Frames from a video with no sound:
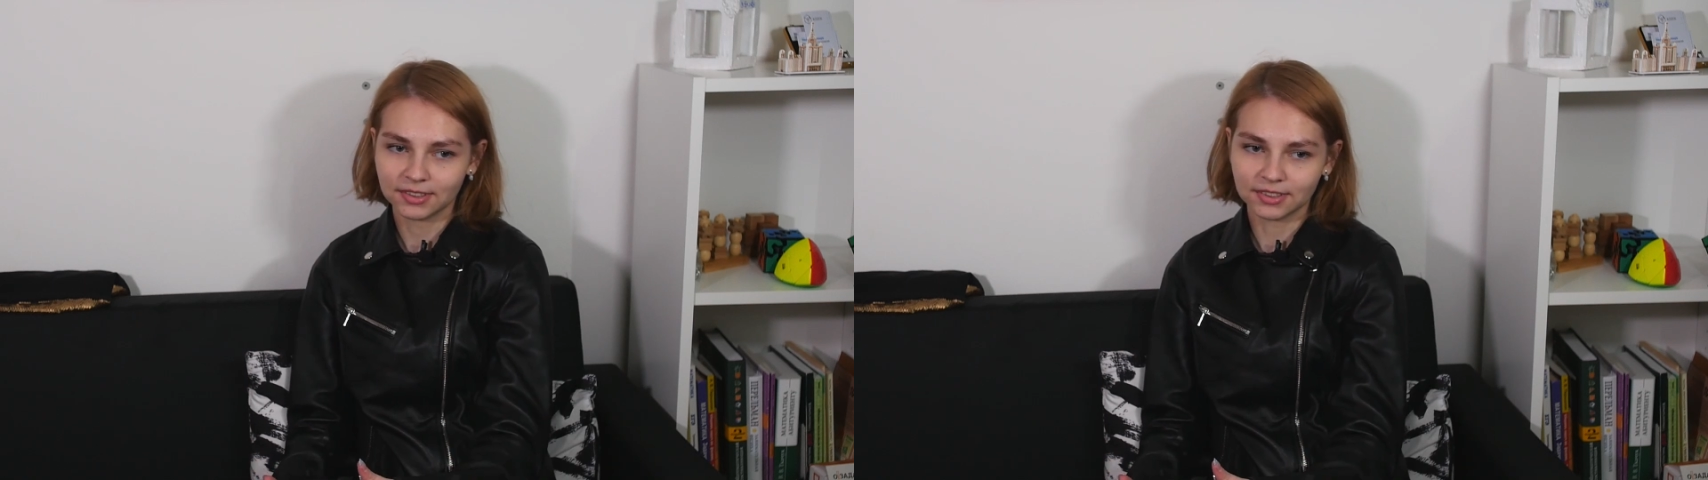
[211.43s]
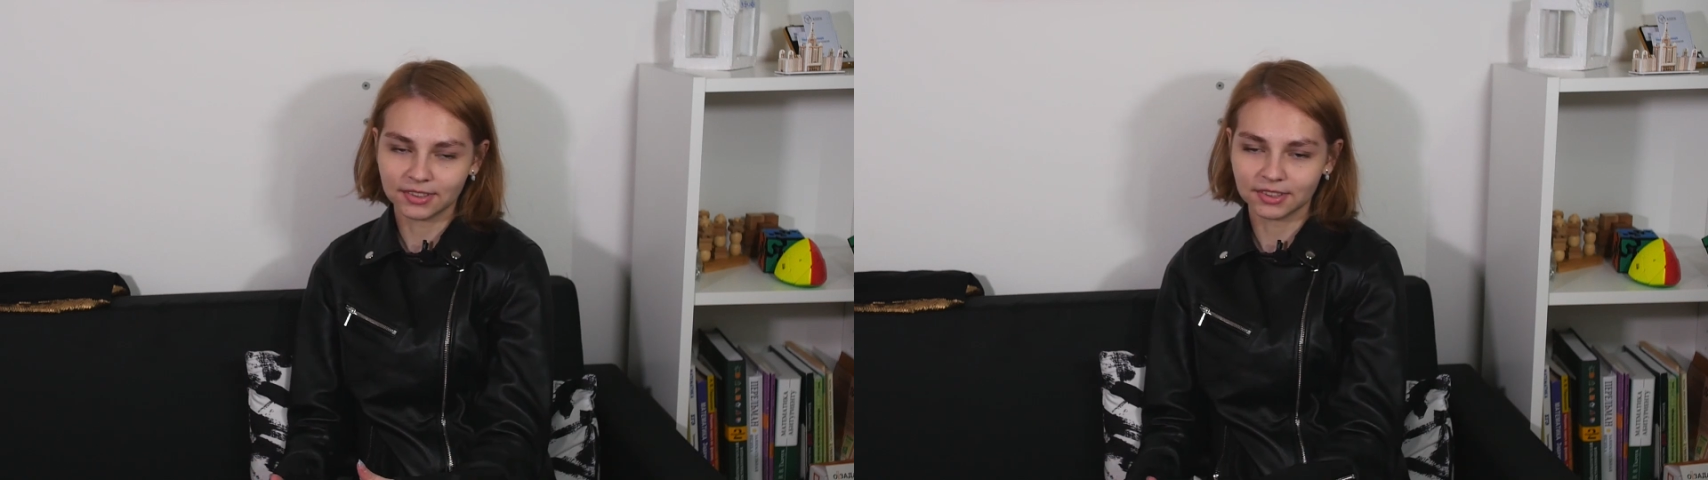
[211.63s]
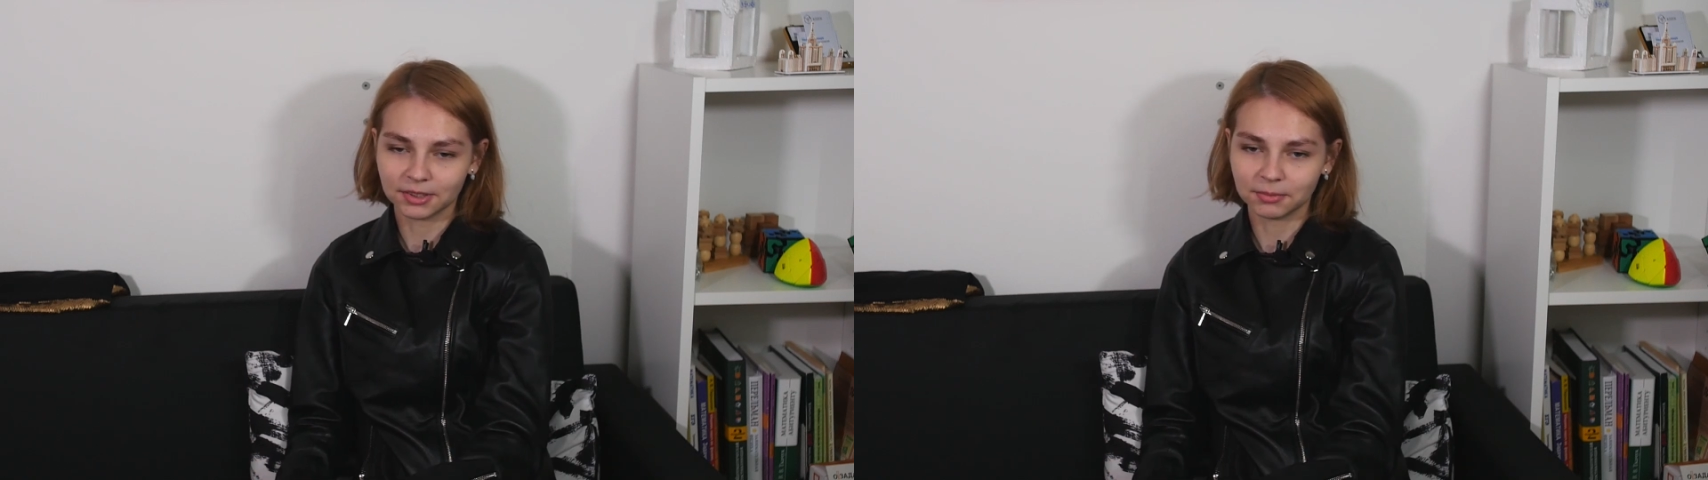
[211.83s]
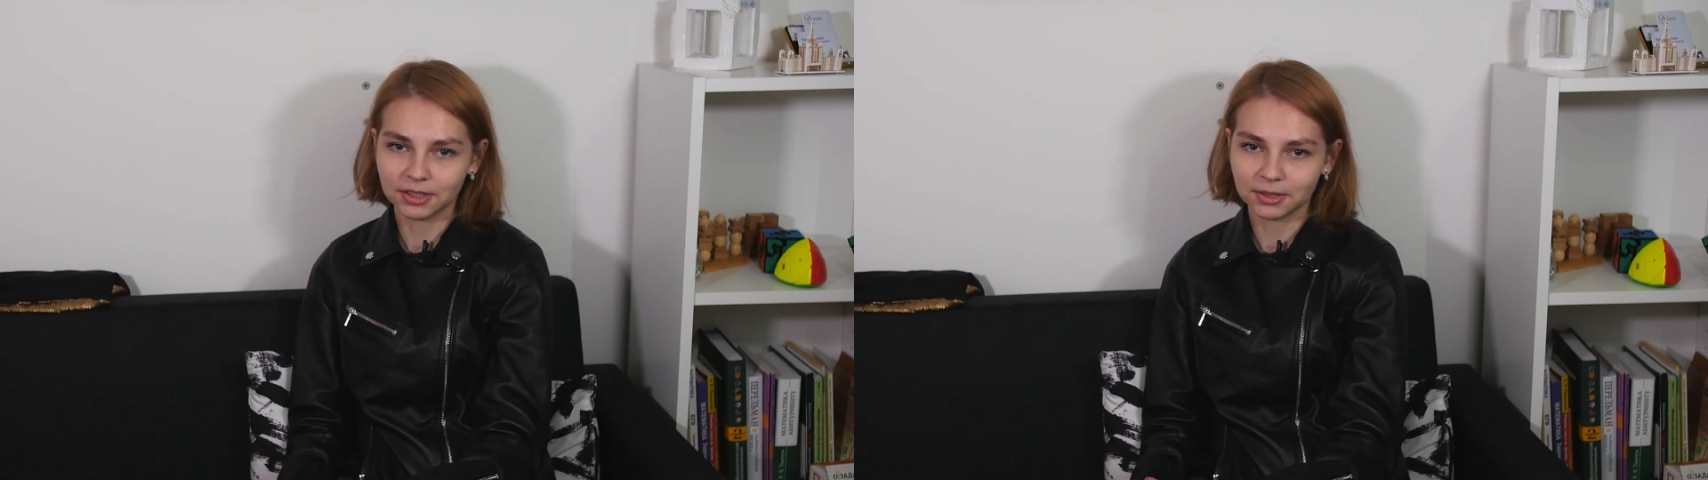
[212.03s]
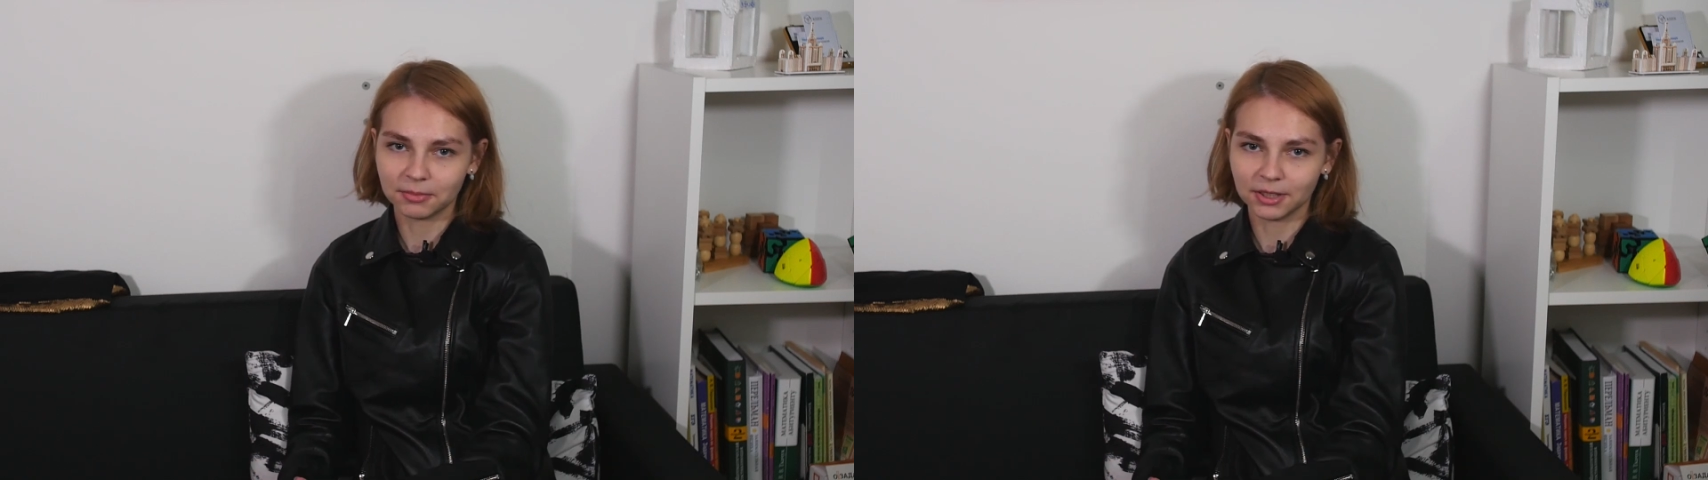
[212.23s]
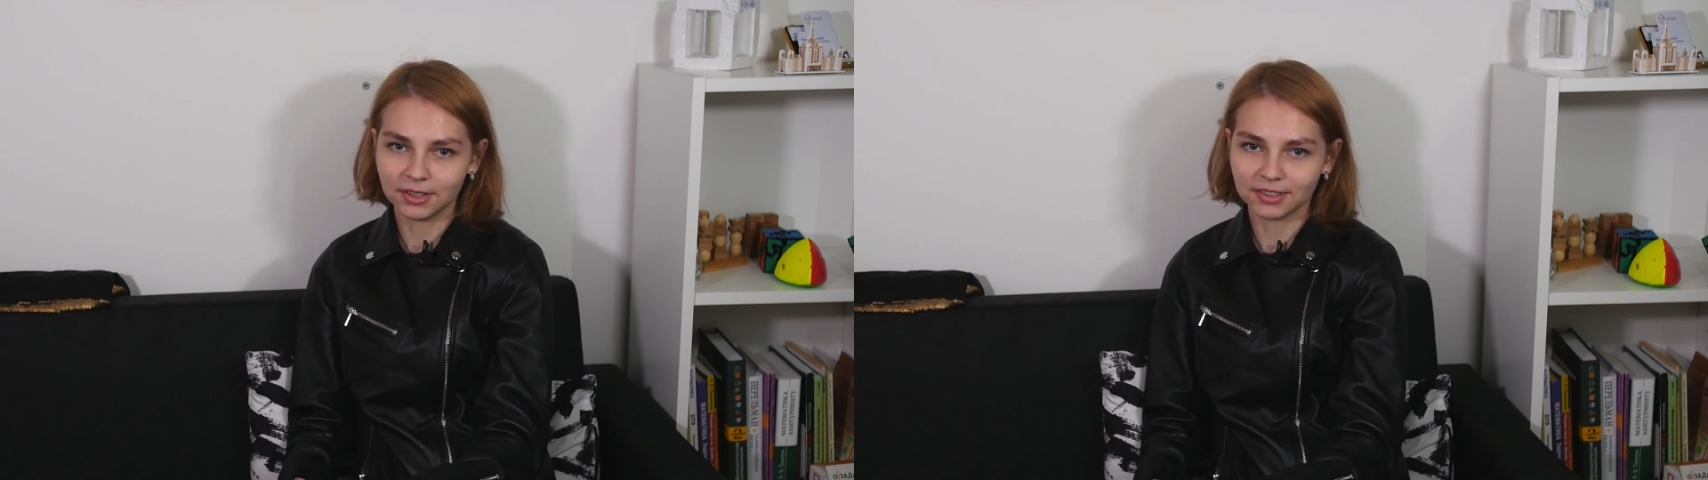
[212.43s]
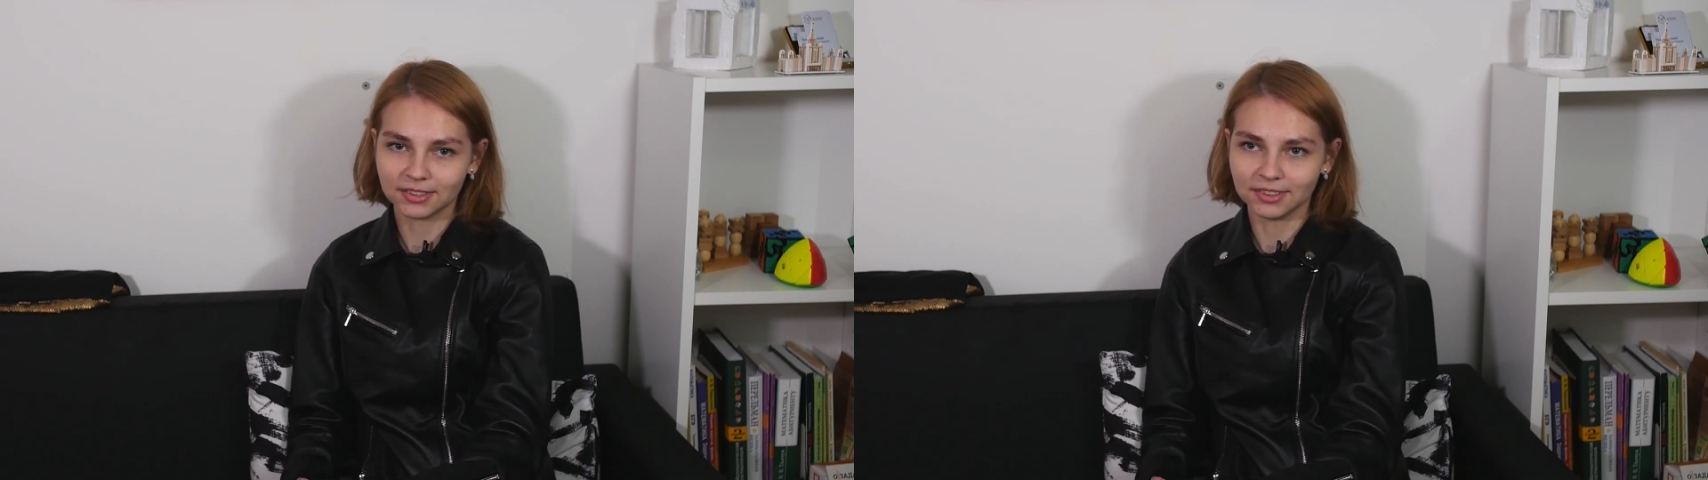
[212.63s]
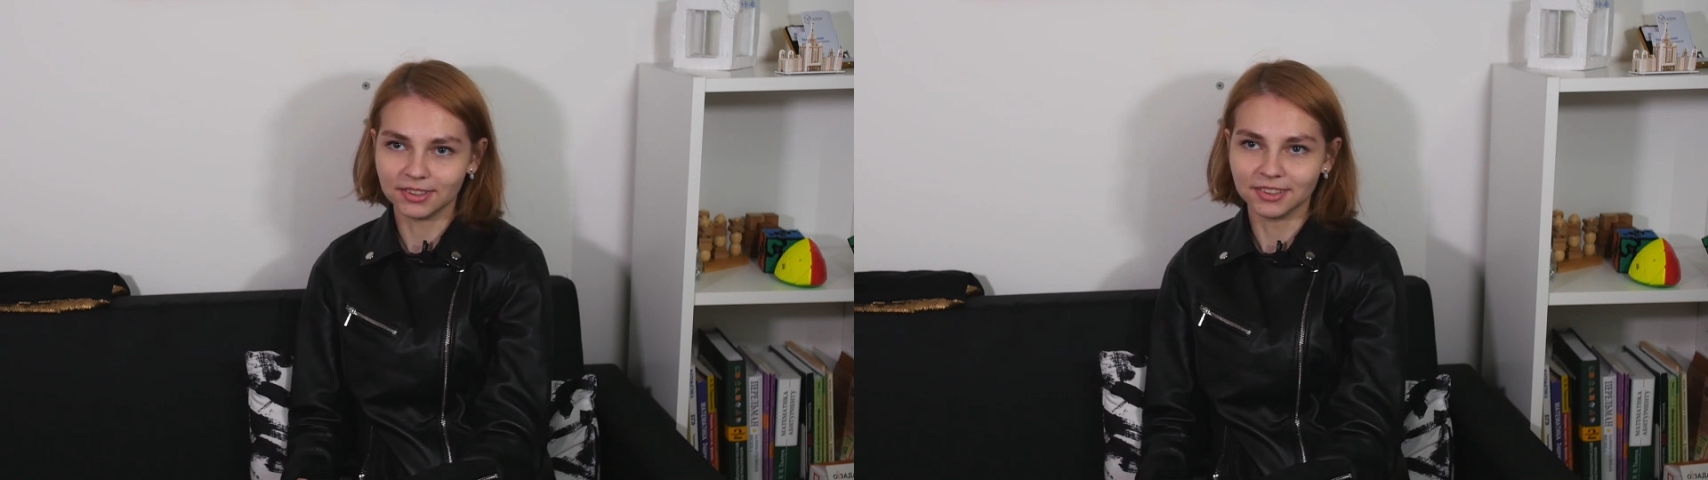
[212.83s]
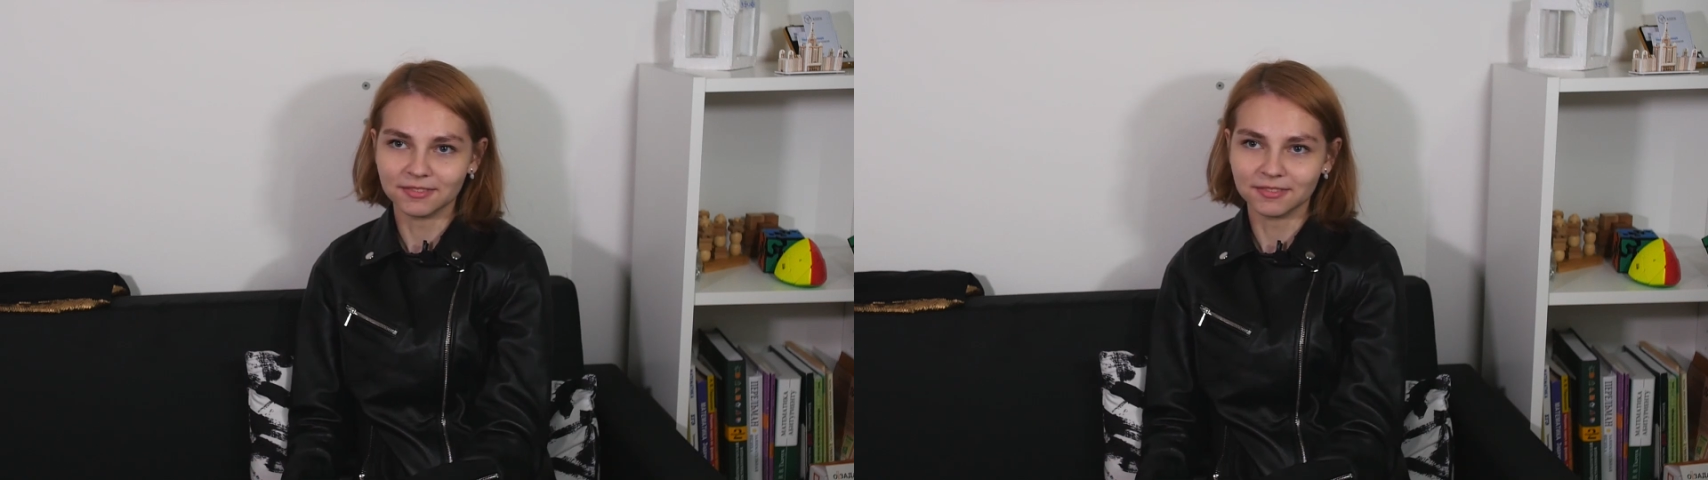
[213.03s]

А, ребята приятные.